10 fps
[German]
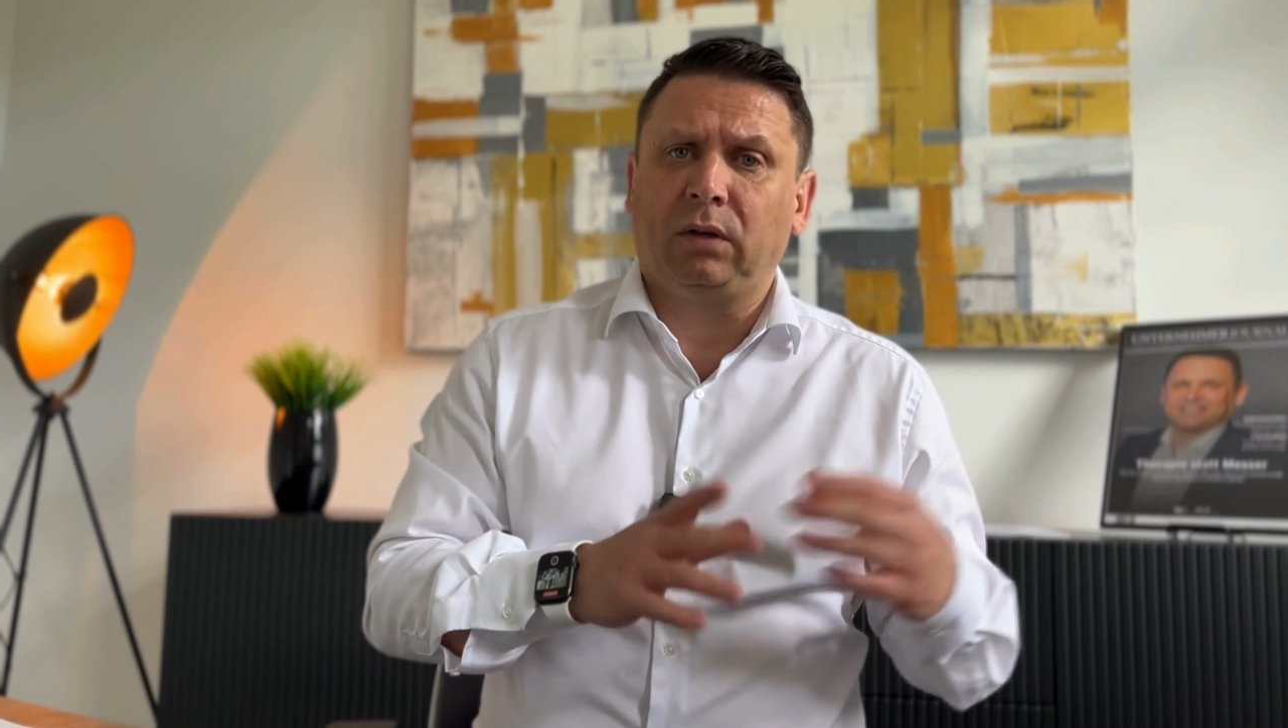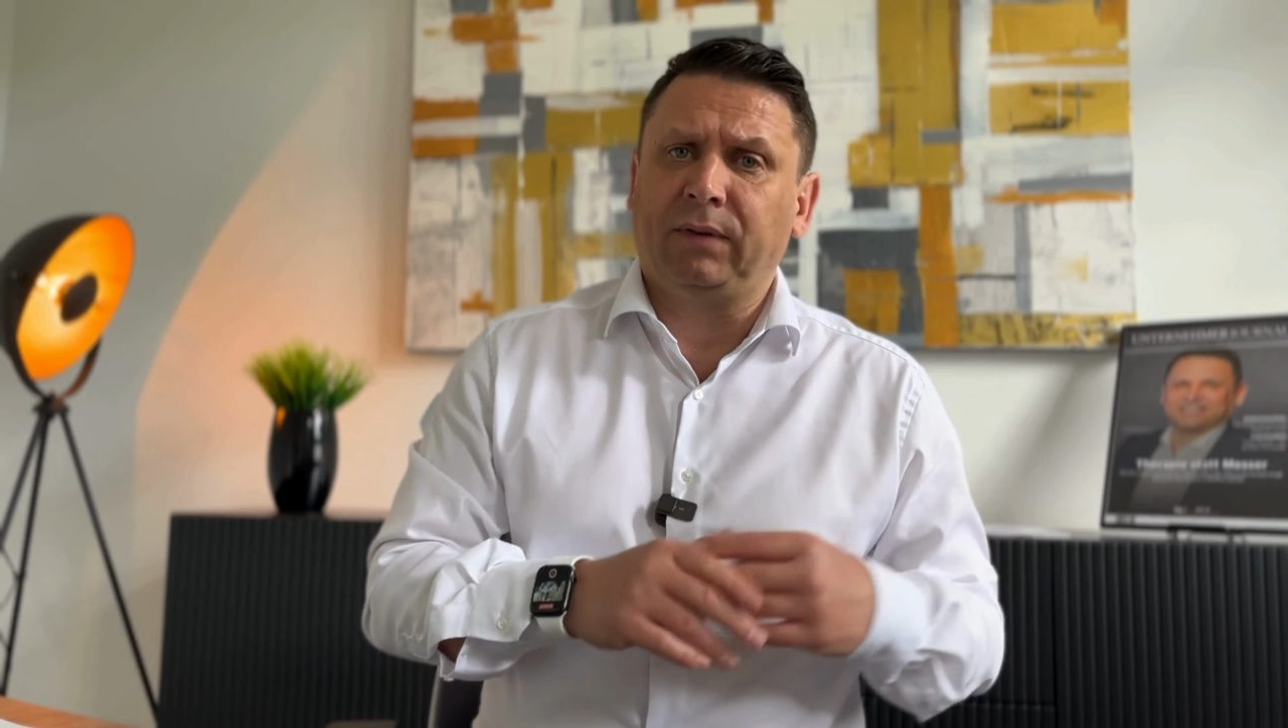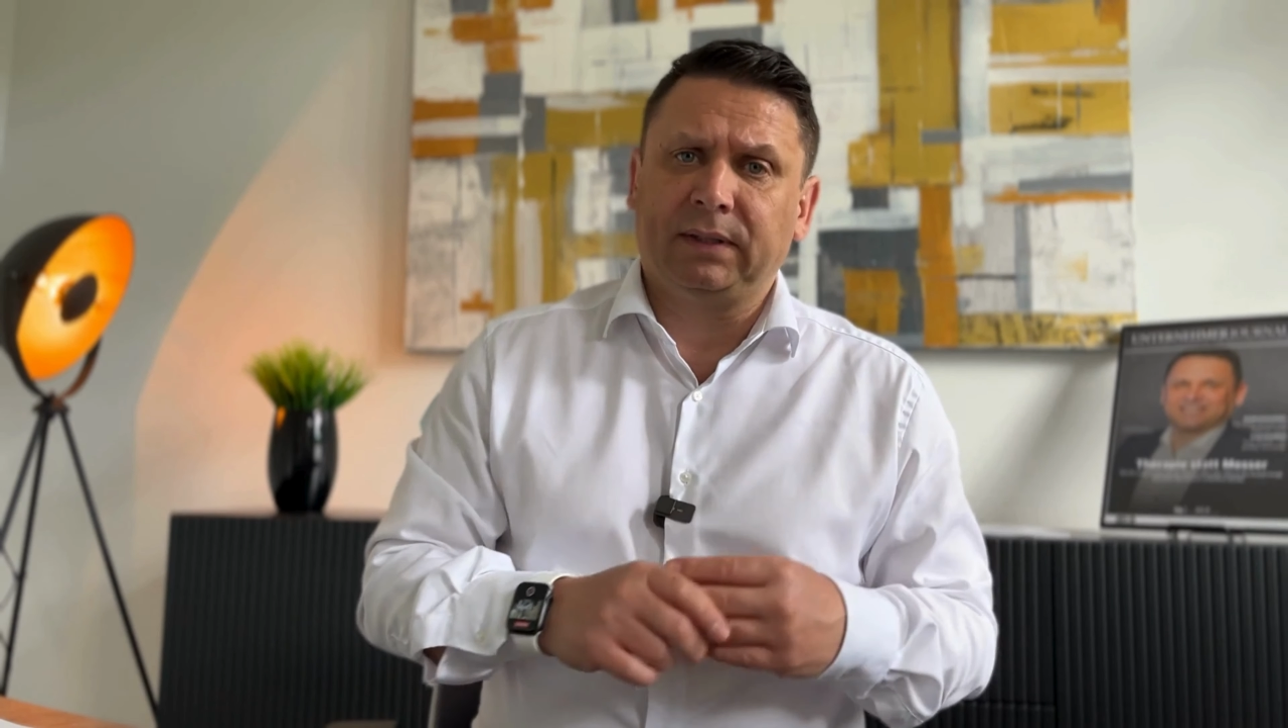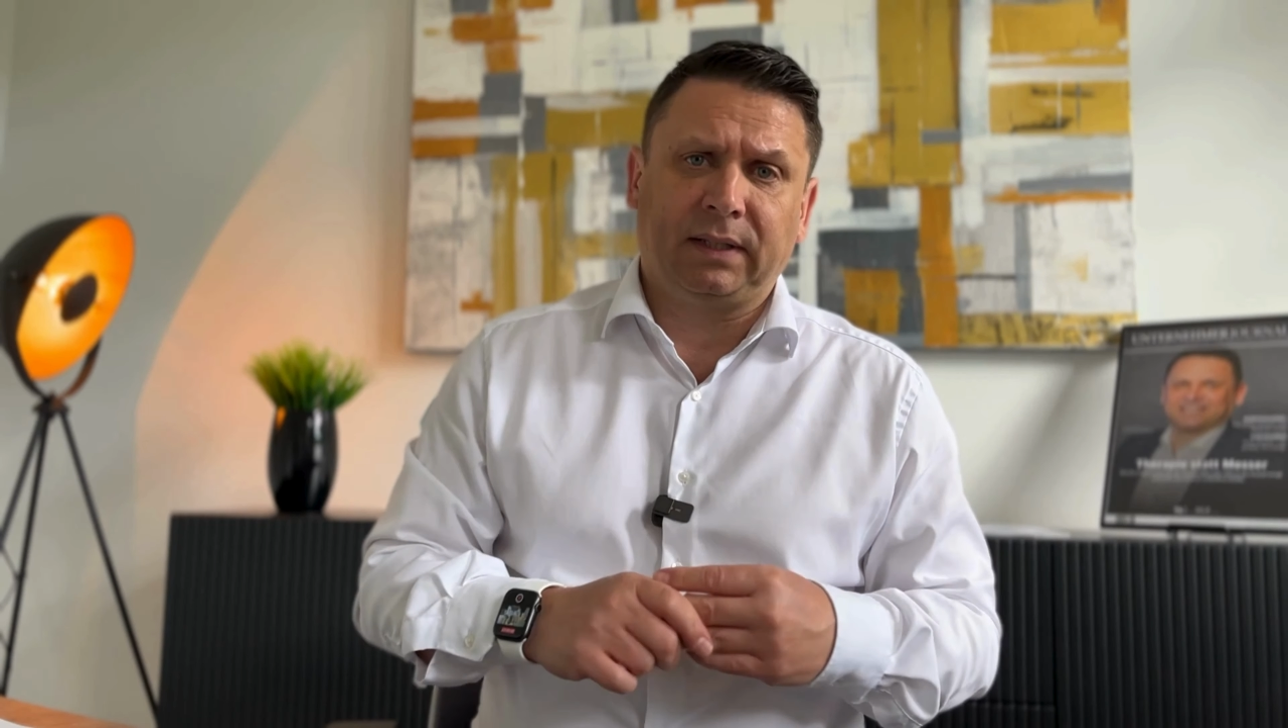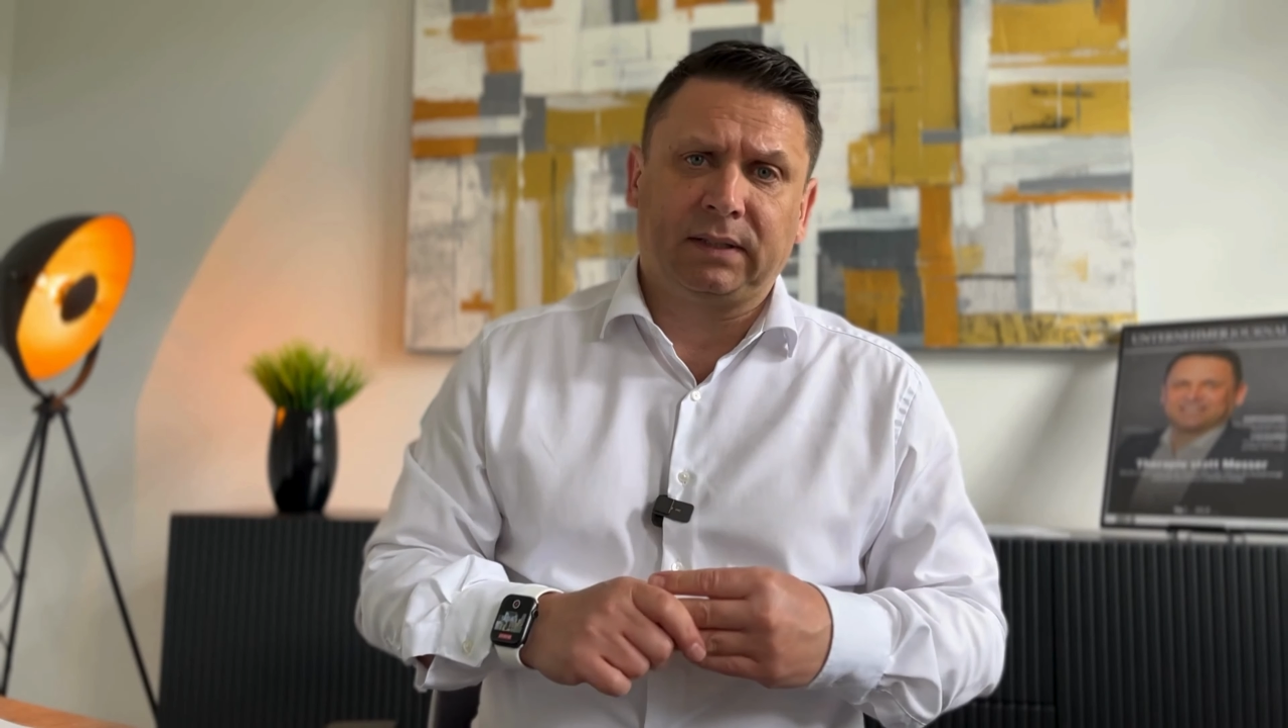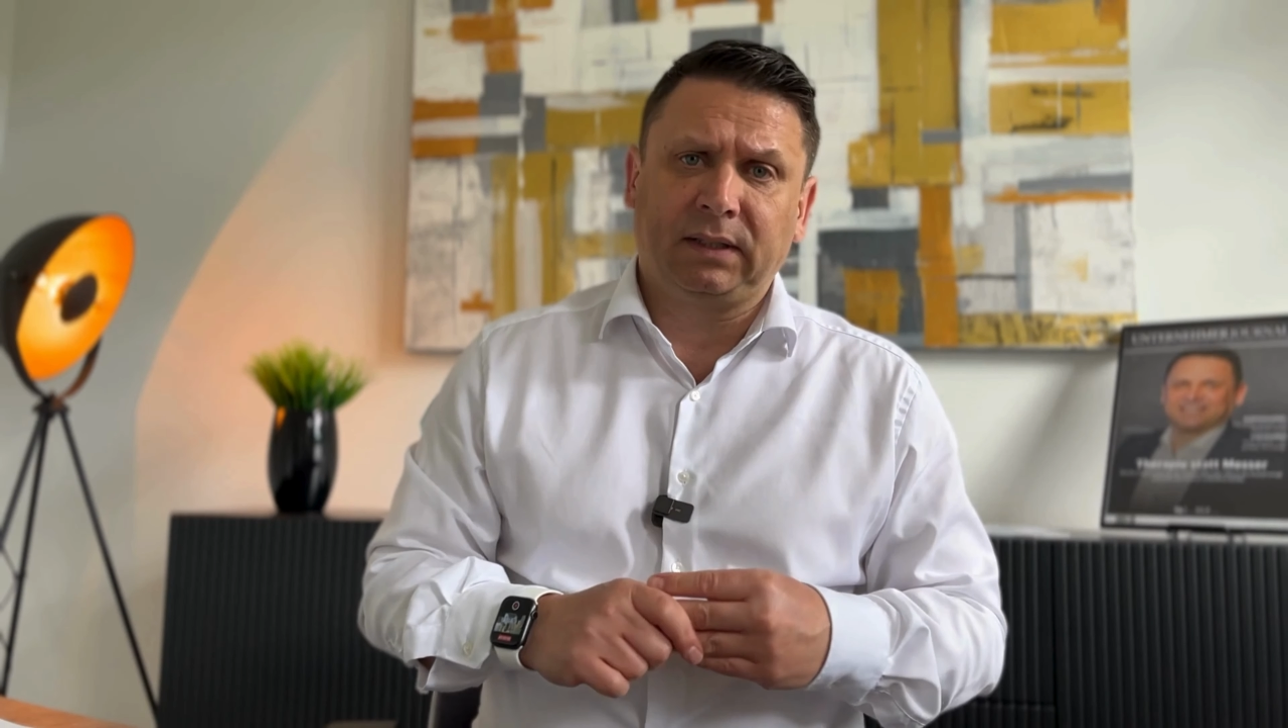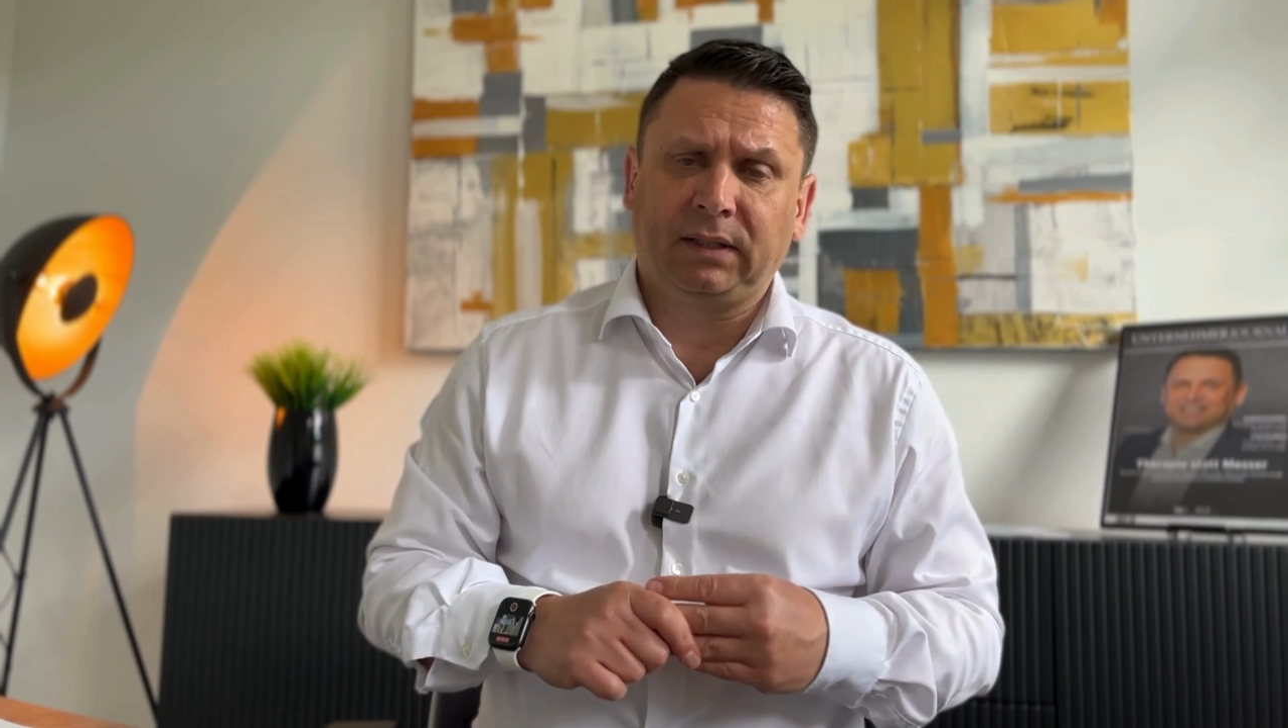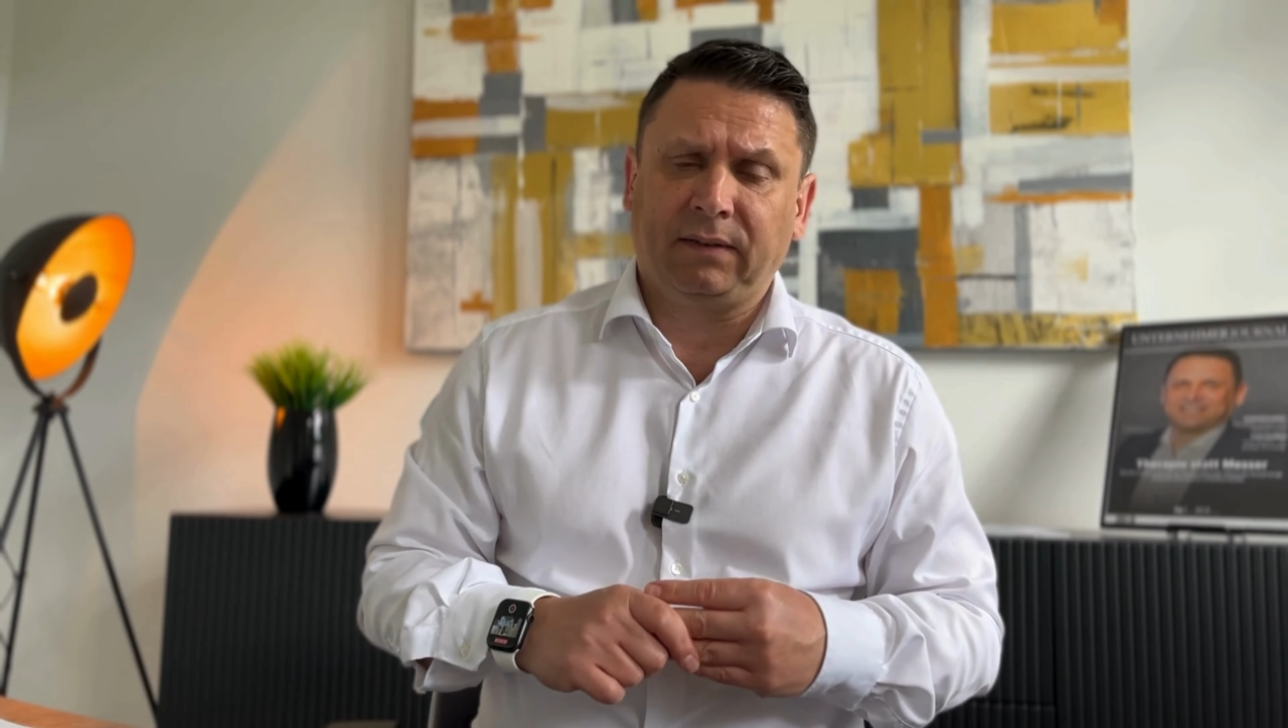auch wenn sie jetzt nicht die